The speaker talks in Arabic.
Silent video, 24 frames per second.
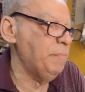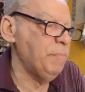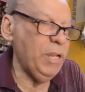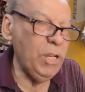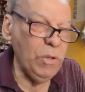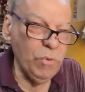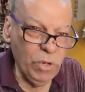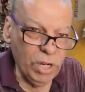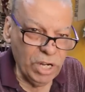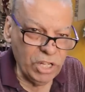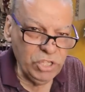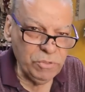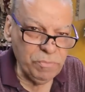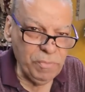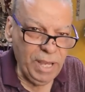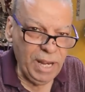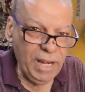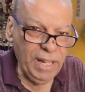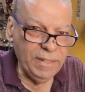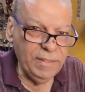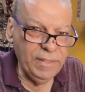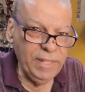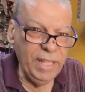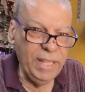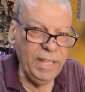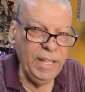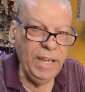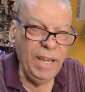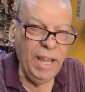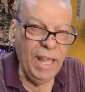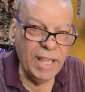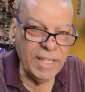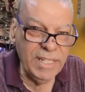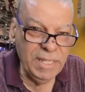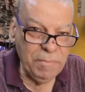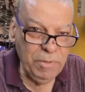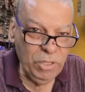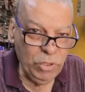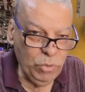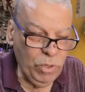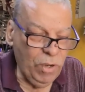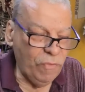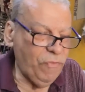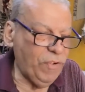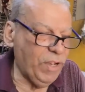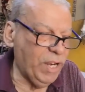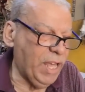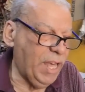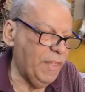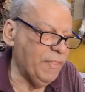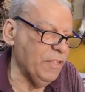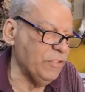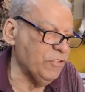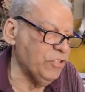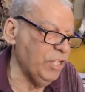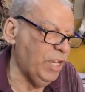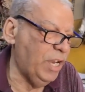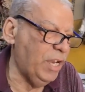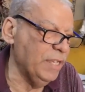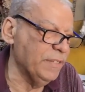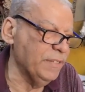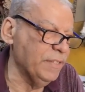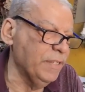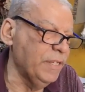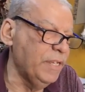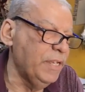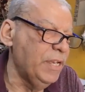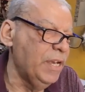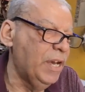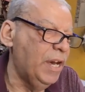بالورش مالتنا لازم يتوفر هذا الجهاز